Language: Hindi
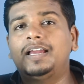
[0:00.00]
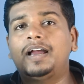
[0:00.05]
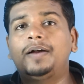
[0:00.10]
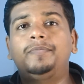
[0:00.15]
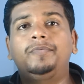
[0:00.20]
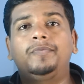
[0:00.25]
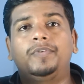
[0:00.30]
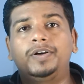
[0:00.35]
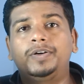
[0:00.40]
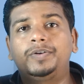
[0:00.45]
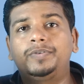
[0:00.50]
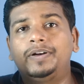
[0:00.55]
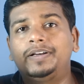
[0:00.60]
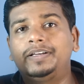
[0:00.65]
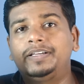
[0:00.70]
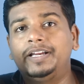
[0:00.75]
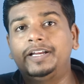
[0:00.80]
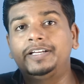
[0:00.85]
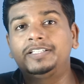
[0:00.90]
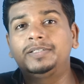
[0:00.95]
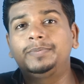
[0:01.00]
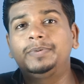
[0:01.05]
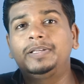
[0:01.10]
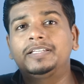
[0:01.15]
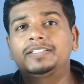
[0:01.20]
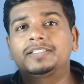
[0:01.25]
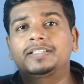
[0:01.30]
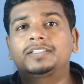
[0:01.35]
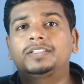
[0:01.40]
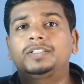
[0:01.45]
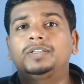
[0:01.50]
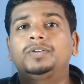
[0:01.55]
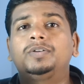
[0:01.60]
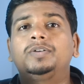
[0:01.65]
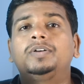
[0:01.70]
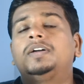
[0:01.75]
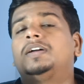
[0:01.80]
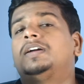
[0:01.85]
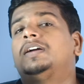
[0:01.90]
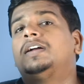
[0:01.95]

आप वन ट्वेंटी ले सकते हो